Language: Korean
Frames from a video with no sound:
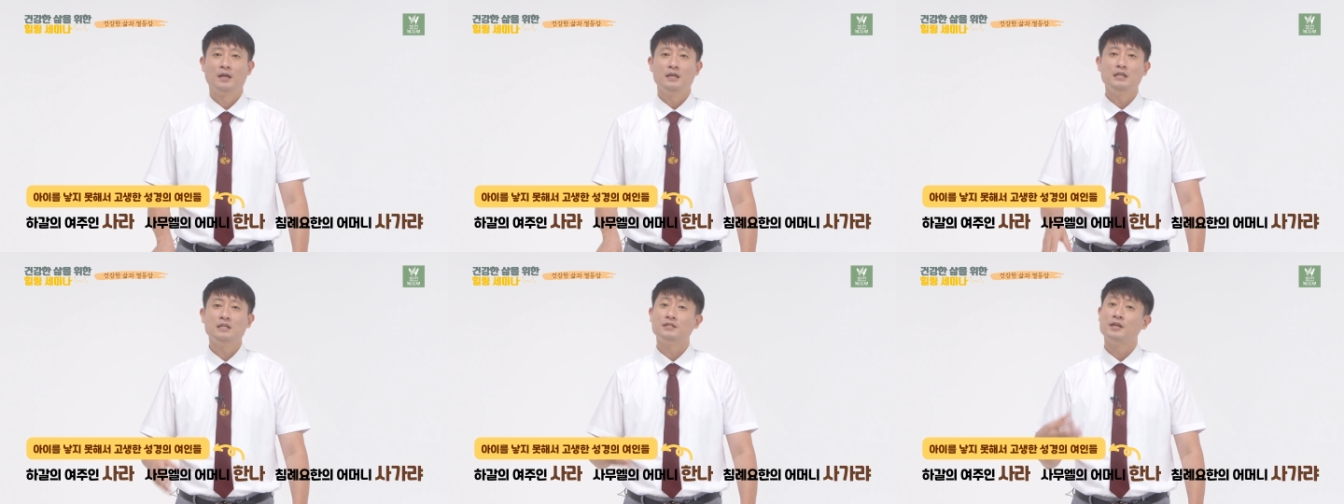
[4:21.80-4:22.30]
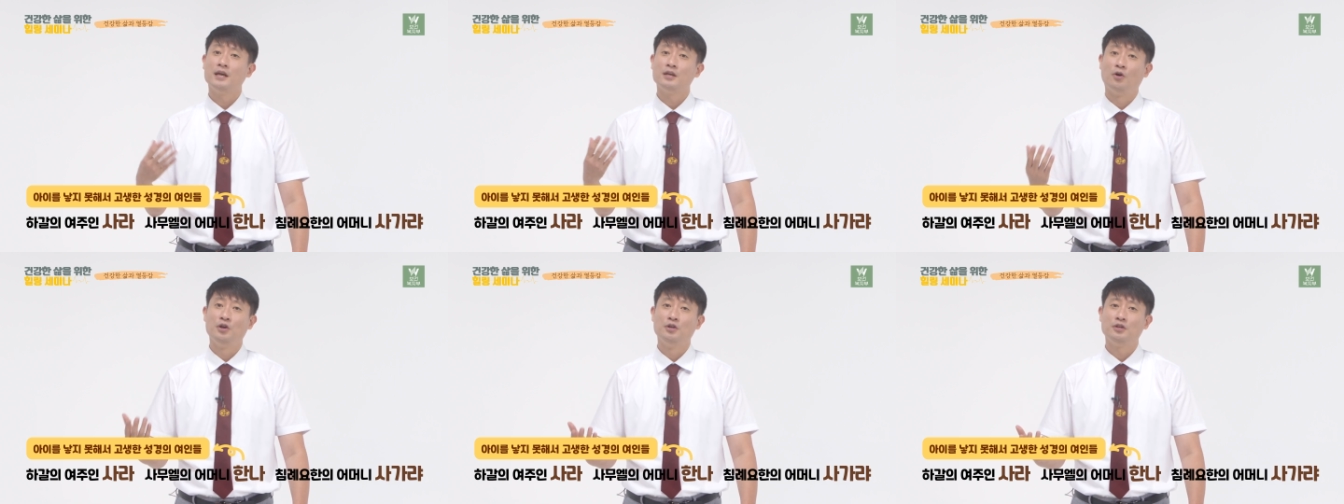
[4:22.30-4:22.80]
이 세
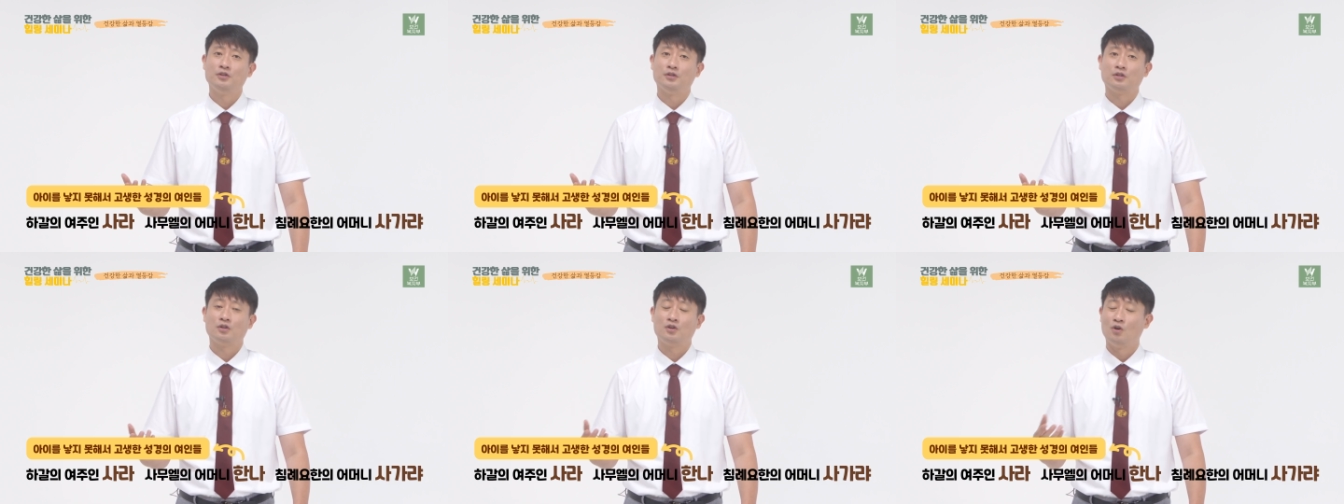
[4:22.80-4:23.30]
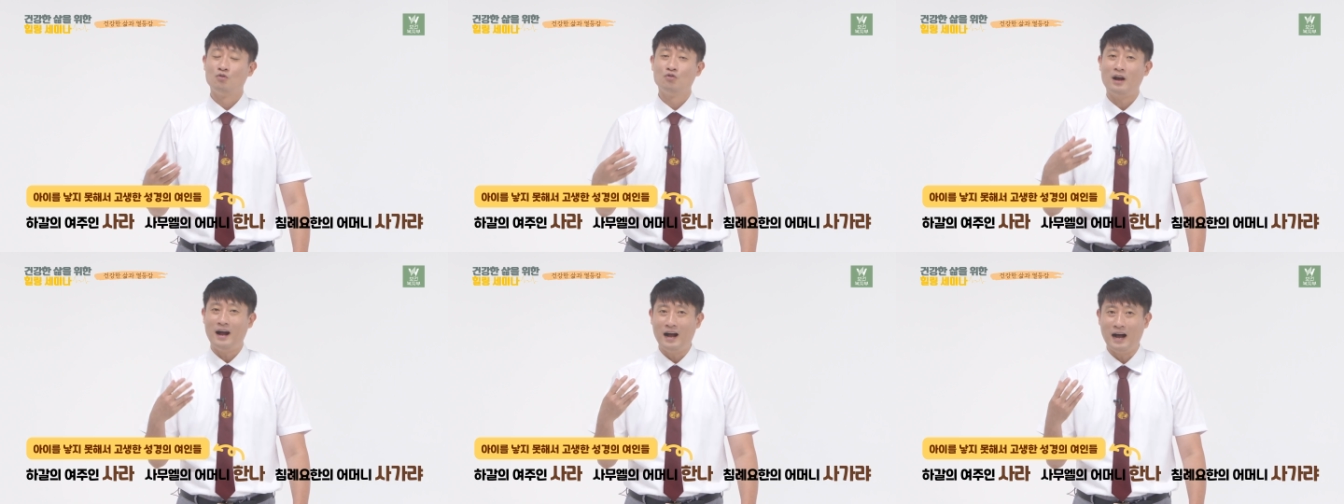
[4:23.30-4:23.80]
여인은
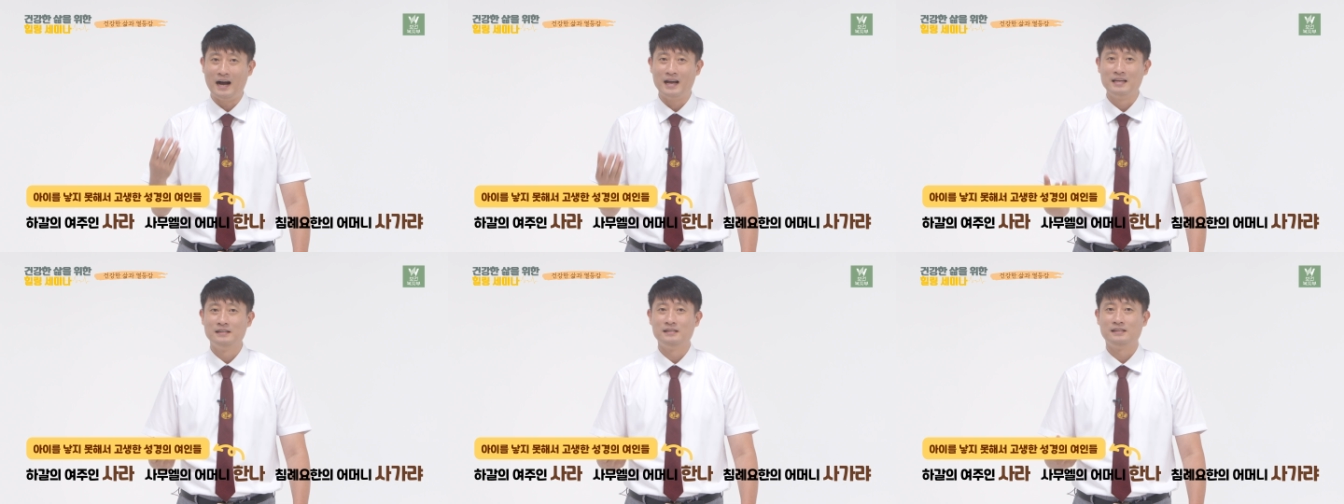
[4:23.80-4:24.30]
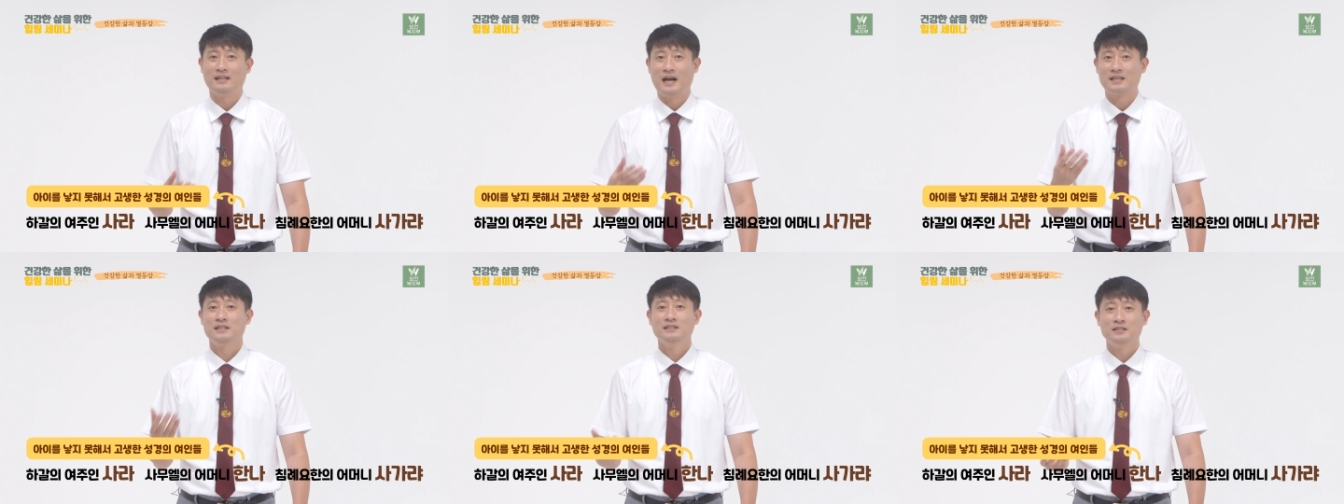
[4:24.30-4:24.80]
결국 아이를
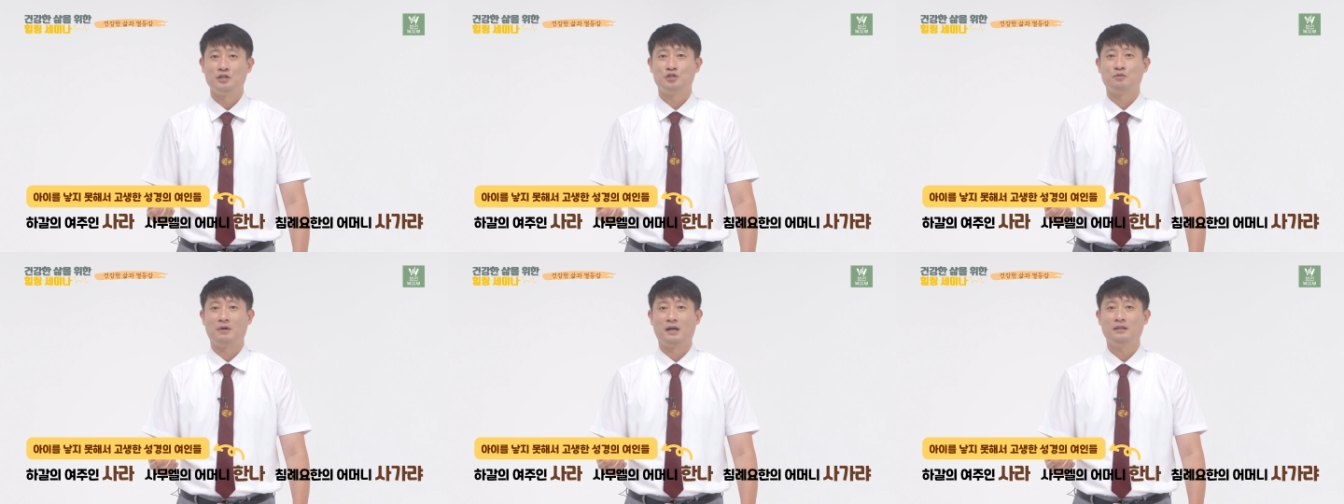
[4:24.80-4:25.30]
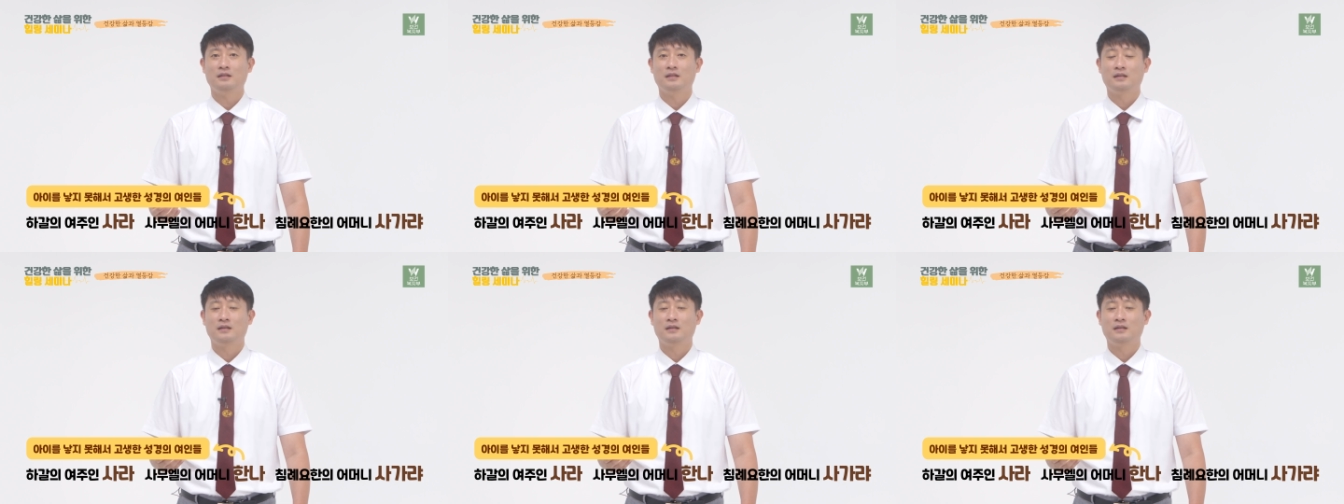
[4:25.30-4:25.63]
낳기는 했지만